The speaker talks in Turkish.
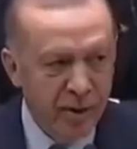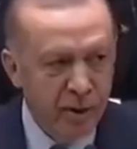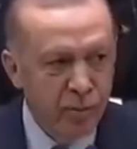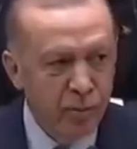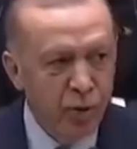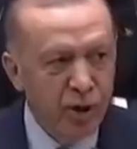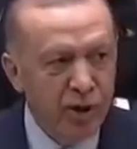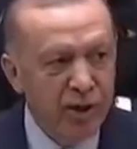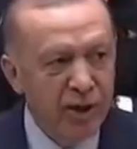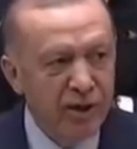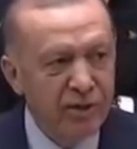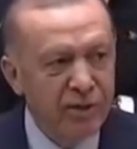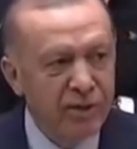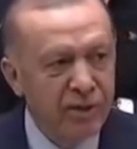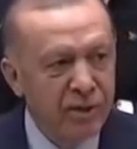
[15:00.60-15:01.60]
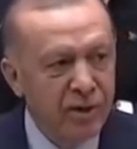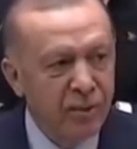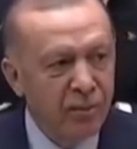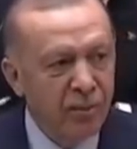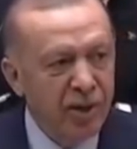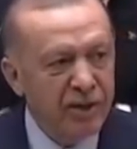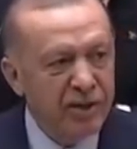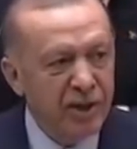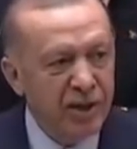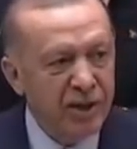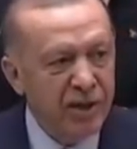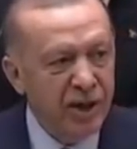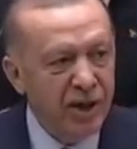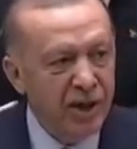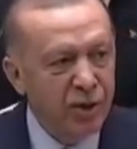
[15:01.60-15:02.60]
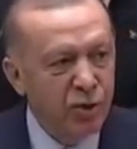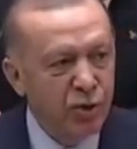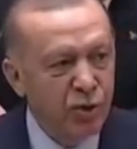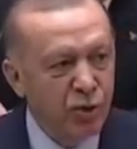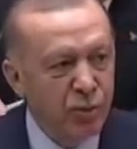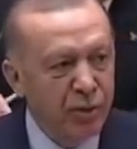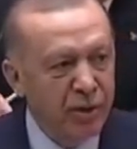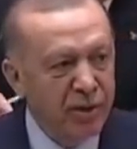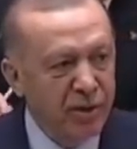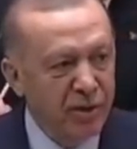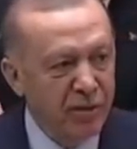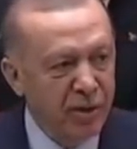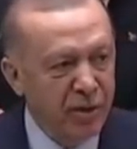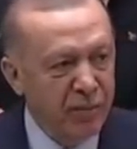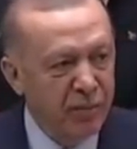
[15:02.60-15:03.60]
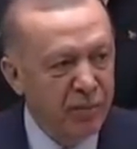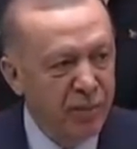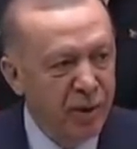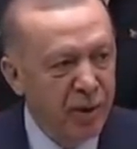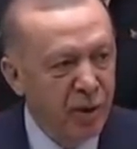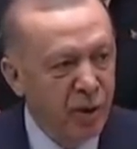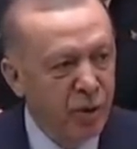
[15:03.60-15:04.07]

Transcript: Buradan manşetlerle hükümet devirip